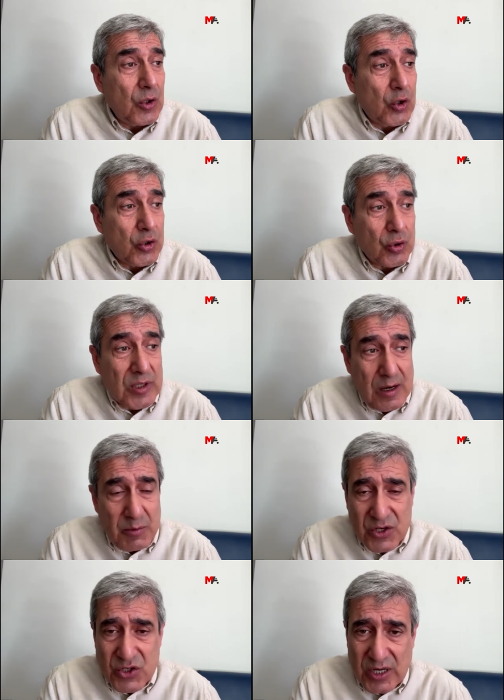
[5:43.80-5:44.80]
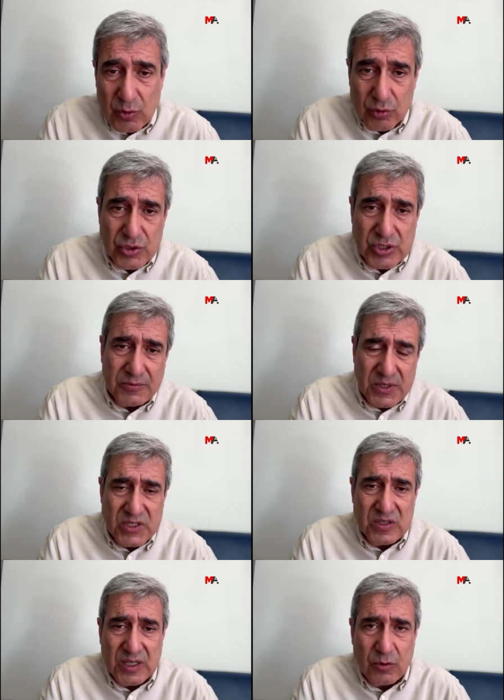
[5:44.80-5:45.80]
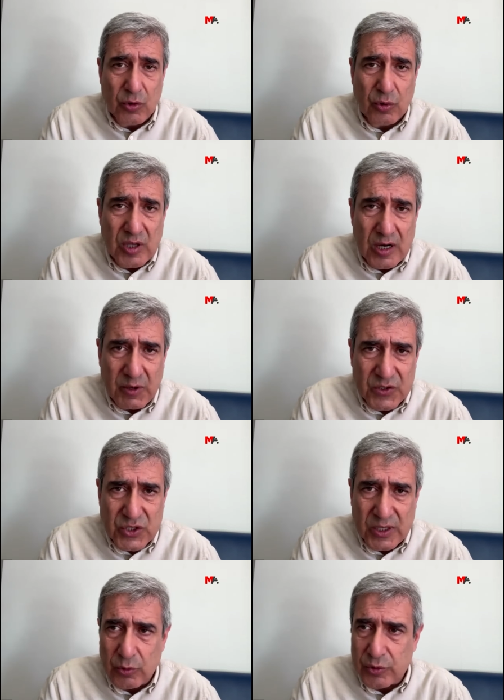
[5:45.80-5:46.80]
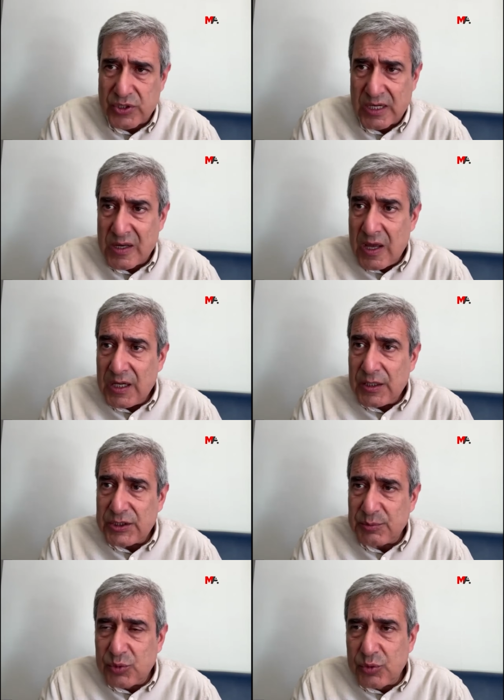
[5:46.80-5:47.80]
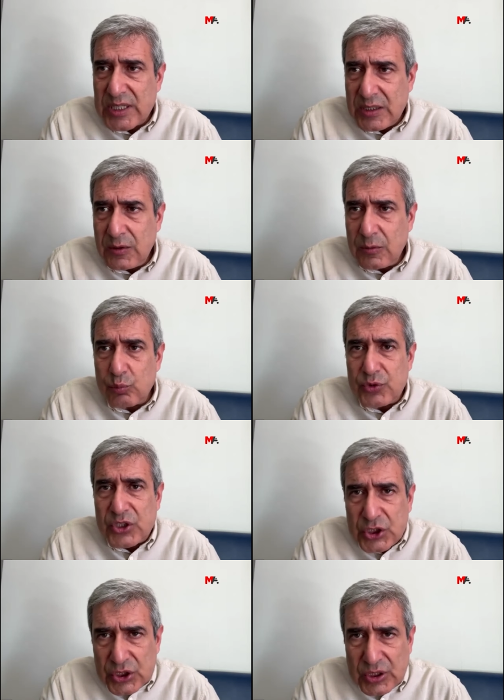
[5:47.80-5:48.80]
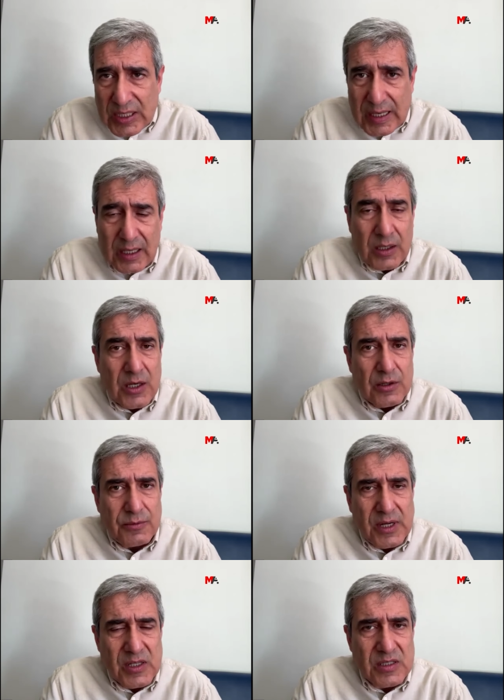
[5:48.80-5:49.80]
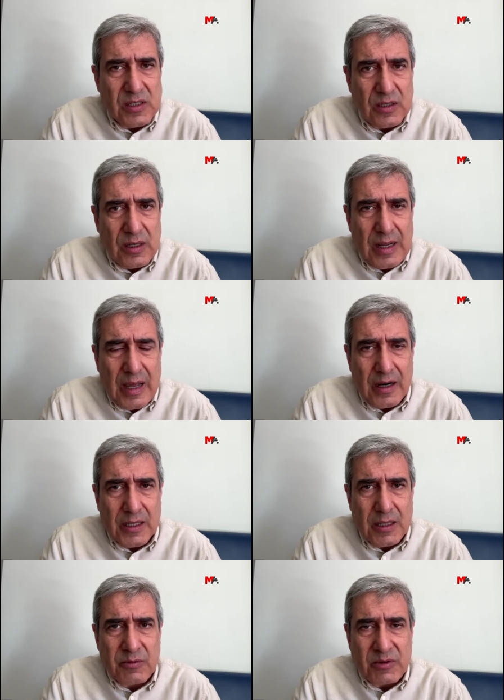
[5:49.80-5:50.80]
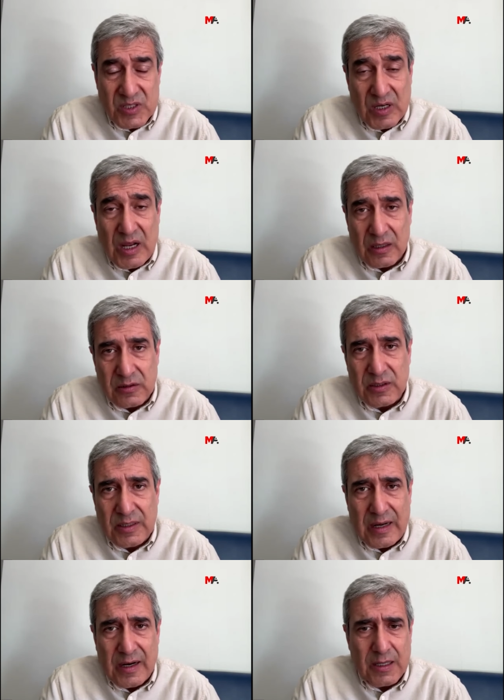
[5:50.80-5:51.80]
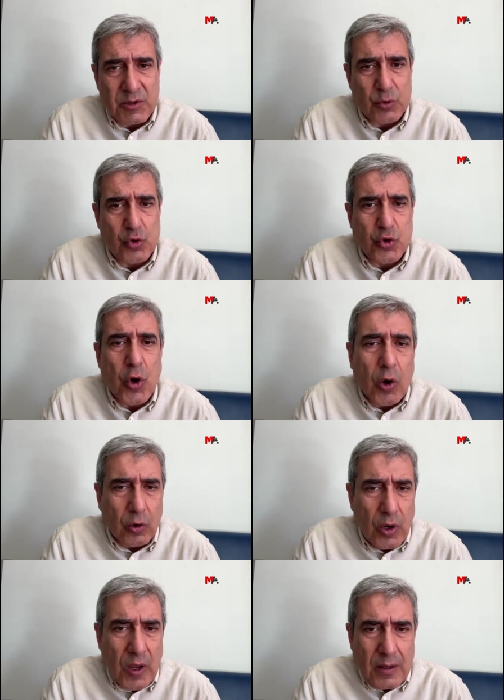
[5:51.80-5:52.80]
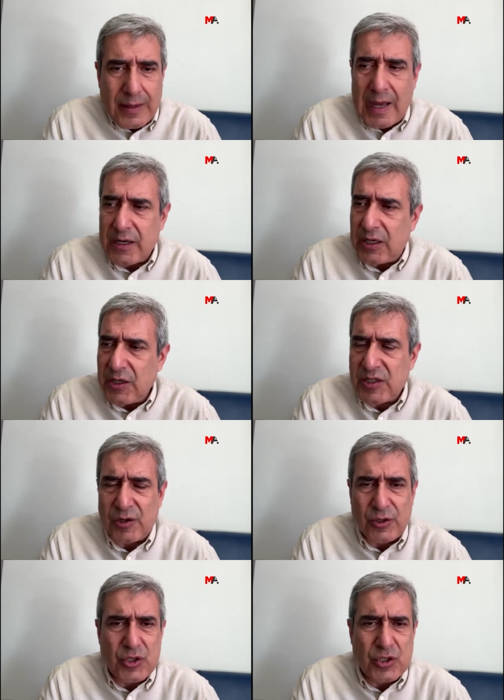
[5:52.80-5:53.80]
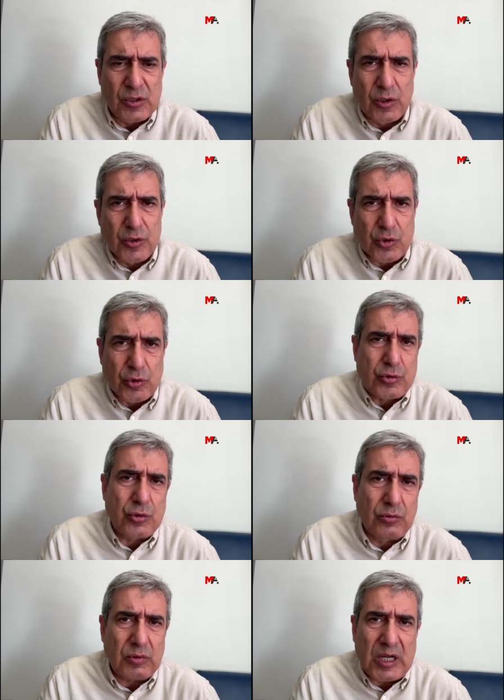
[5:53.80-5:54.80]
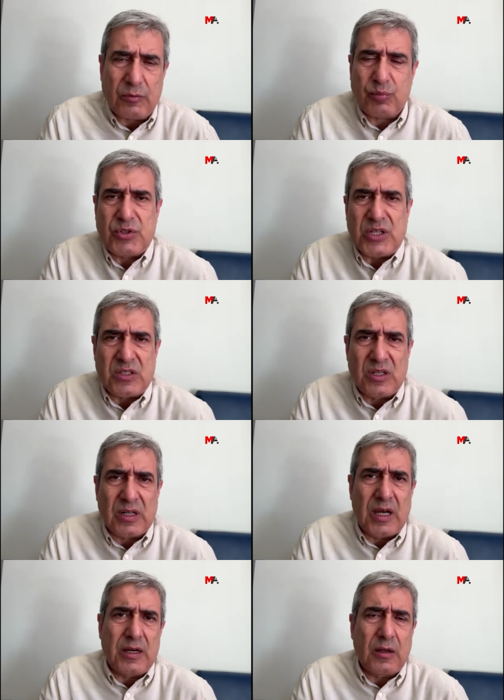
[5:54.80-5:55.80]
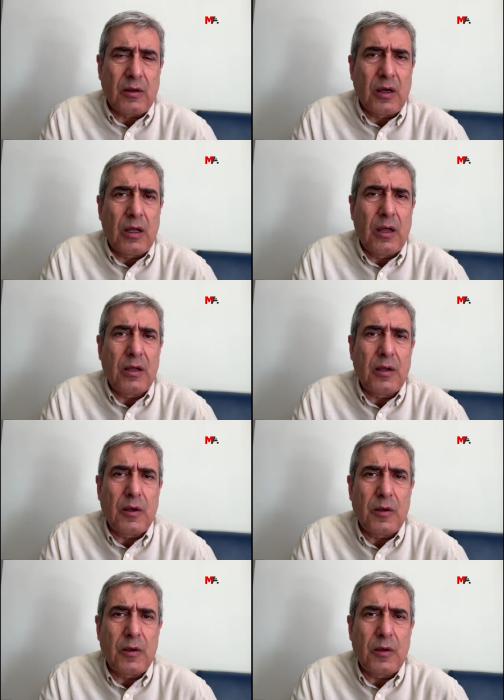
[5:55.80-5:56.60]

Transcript: örgütlere bakacak olursak, Filistin'deki örgütlere bakacak olursak, şimdi bunların dışında Filistin'in herhangi bir Filistin halkının herhangi bir gücü yok. Yani ideolojisi ne olursa olsun kesinlikle hani e,